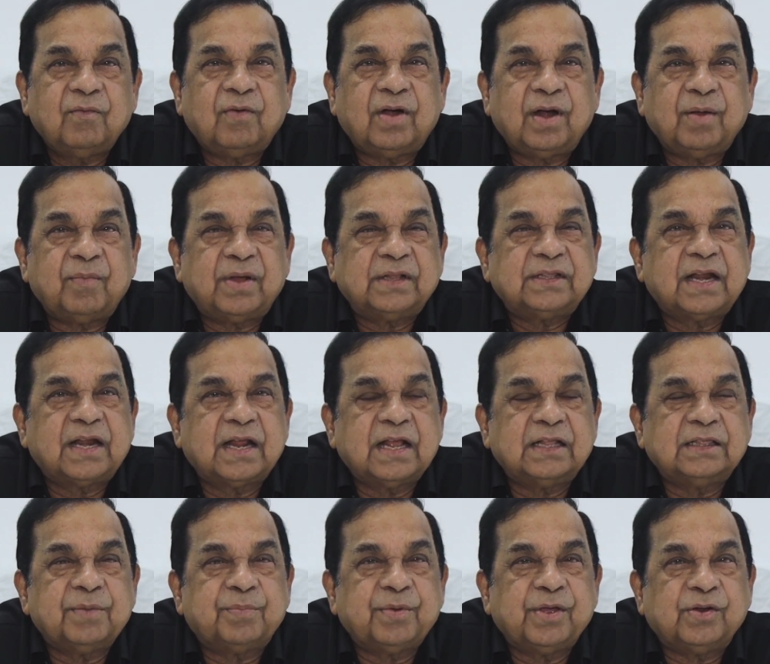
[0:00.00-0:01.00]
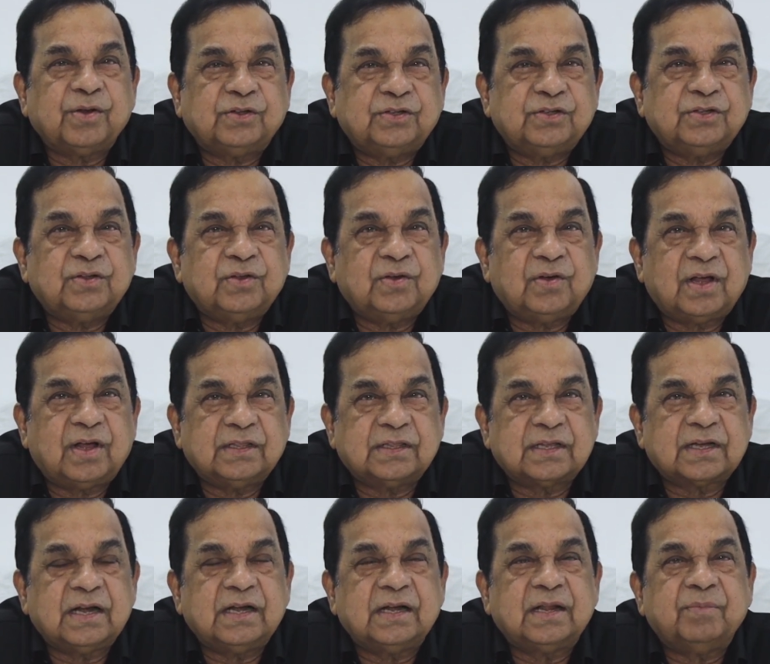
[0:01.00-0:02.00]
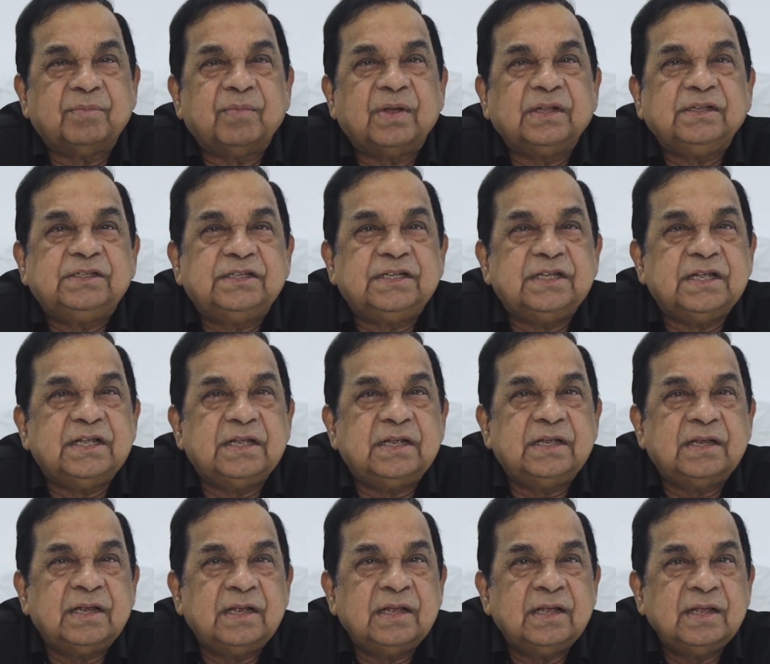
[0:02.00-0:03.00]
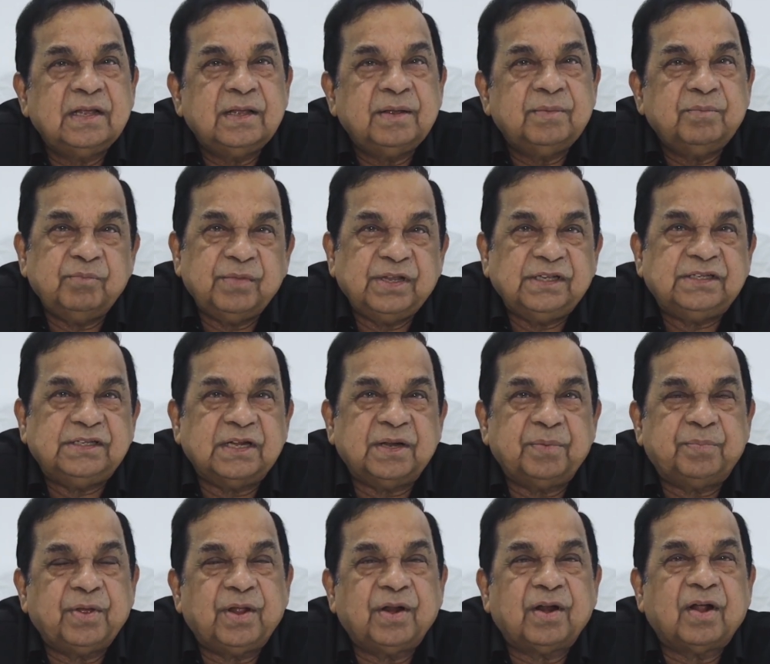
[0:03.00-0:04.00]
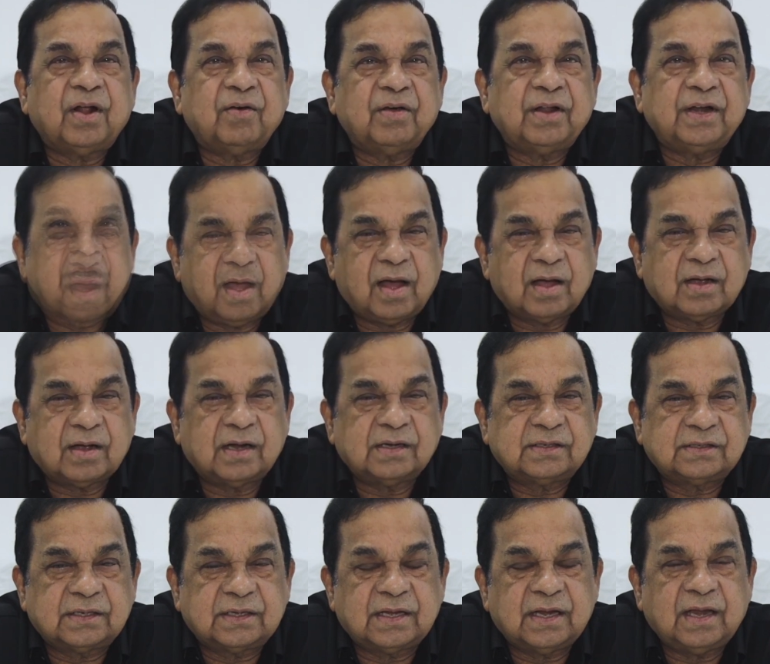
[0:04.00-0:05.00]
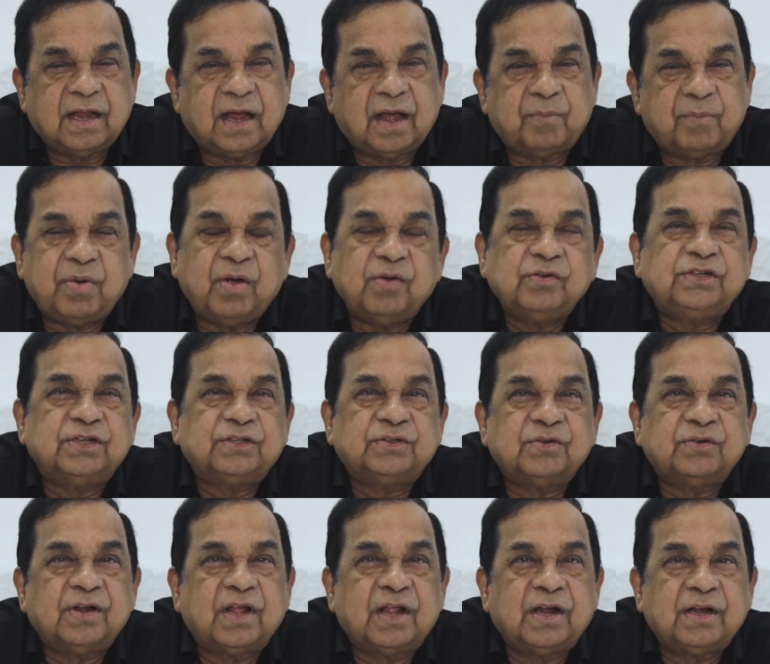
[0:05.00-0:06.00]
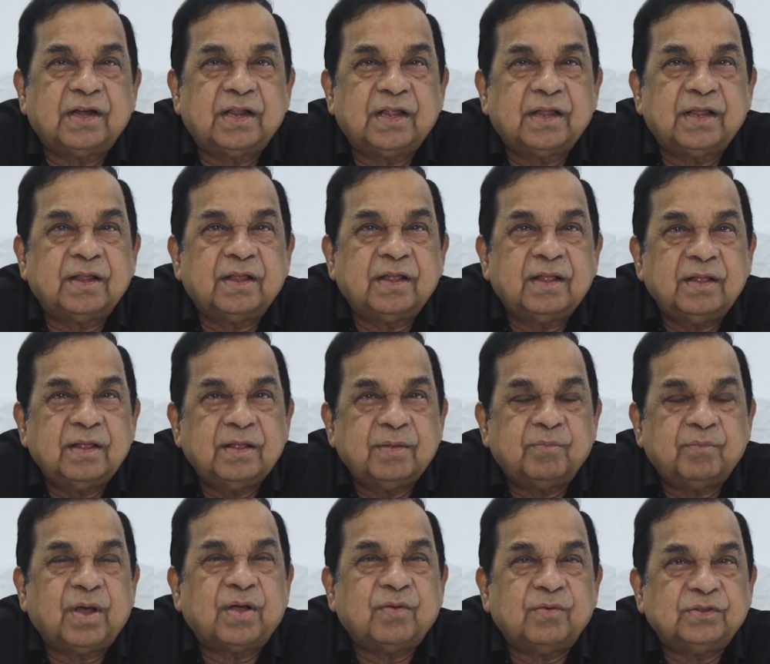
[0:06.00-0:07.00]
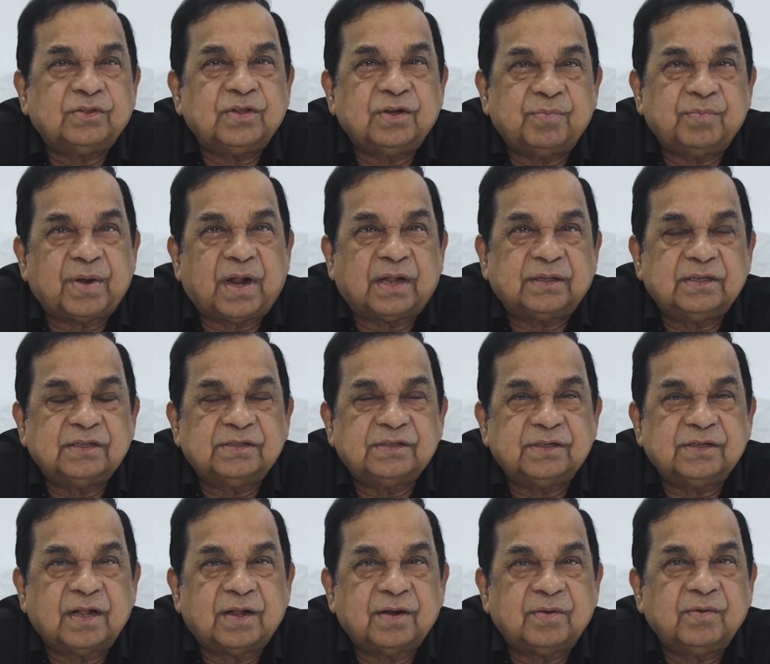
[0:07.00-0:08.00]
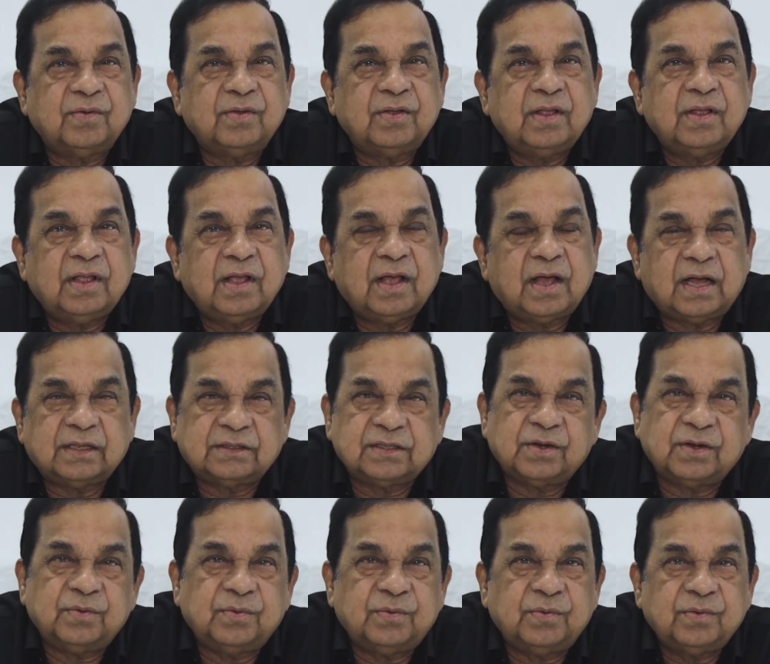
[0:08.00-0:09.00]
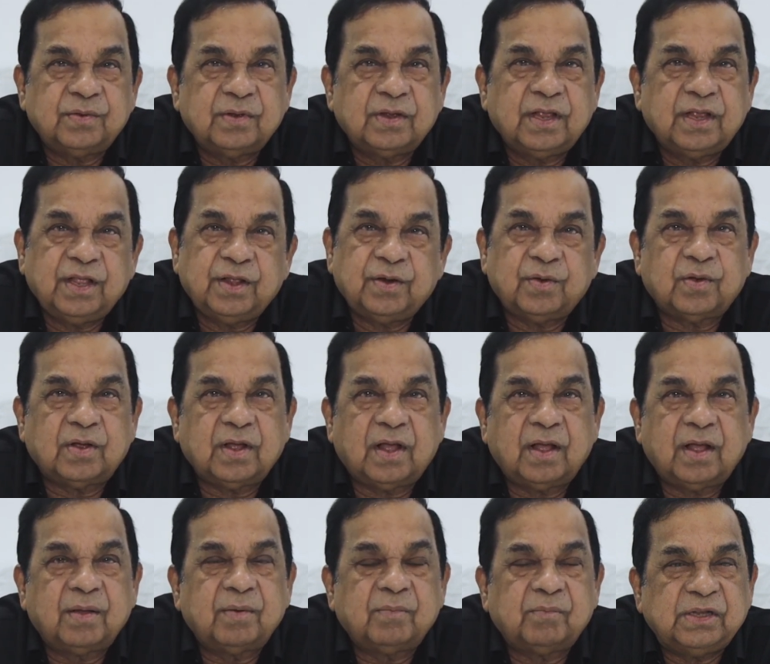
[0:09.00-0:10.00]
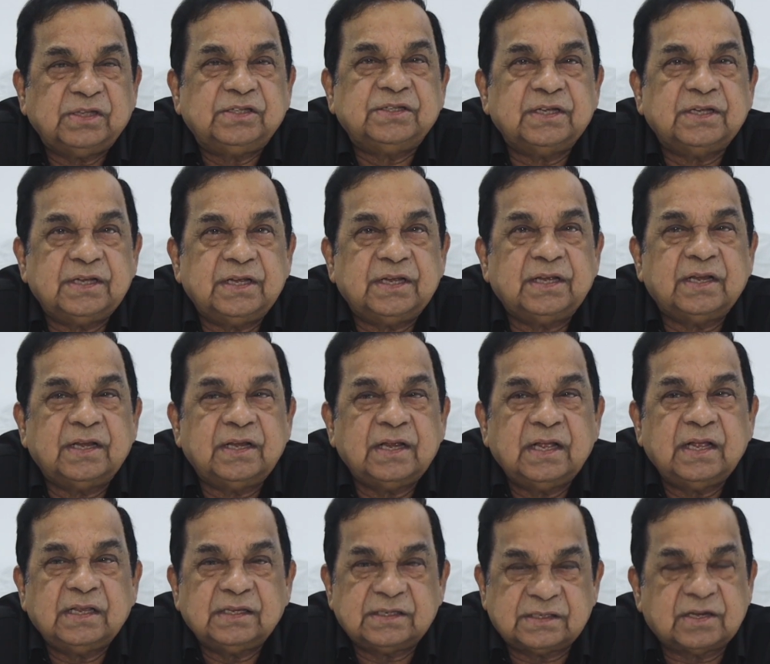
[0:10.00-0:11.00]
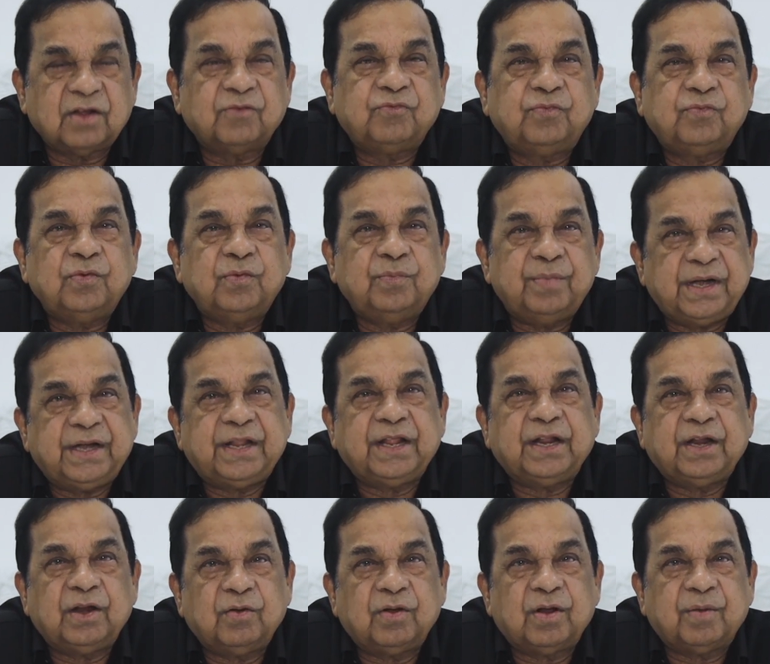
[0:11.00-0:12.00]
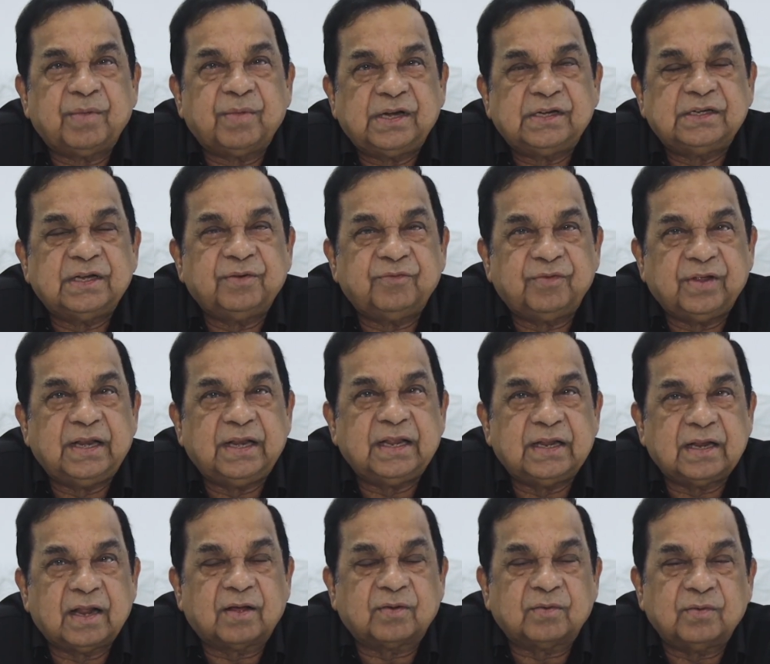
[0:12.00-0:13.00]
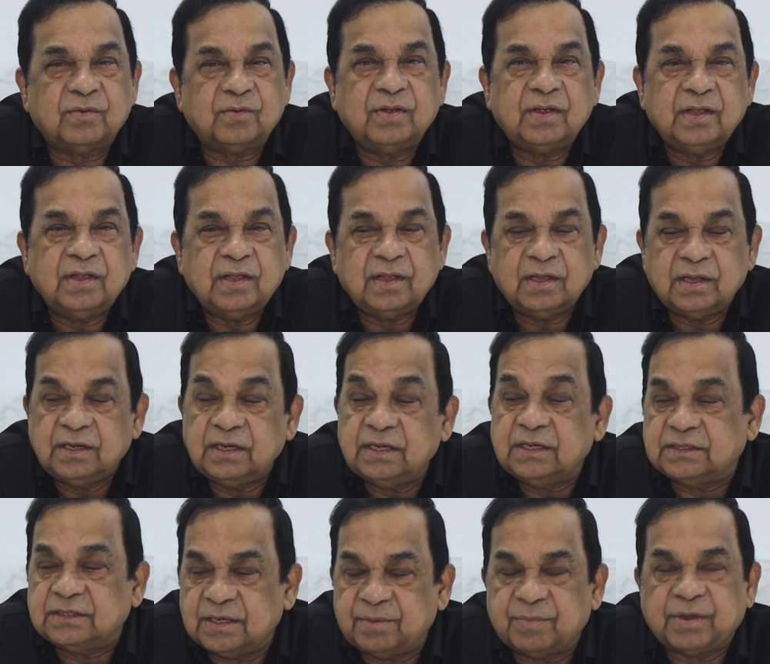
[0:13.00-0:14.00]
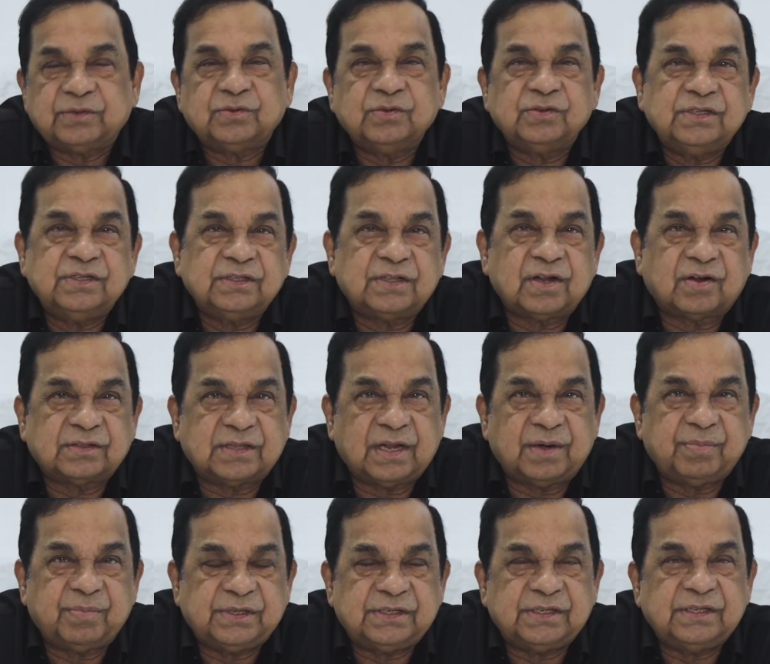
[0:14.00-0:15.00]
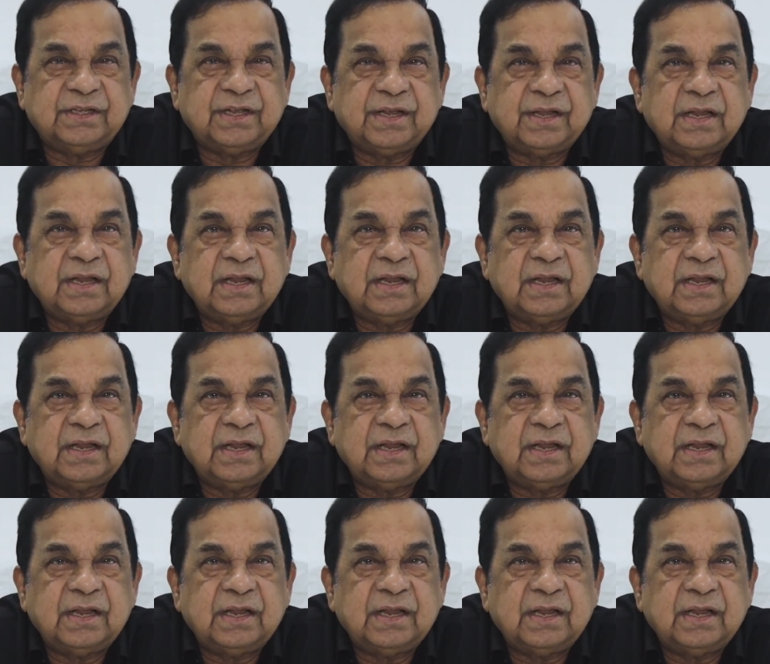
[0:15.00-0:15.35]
వాళ్ళ మదర్కి ఎంత పేరు వచ్చిందో అంతకంటే మంచి మించిన పేరు రావాలని ఆకాష్కి ఆ భవిష్యత్తు ఉండాలని భగవంతుని ప్రార్థిస్తున్నాను అతను హీరోగా మంచి స్టఫ్ మెటీరియల్ ఉన్న మనిషి అని ఫీలింగ్ నాకు ఈ సినిమా చూసిన తర్వాత అనిపించింది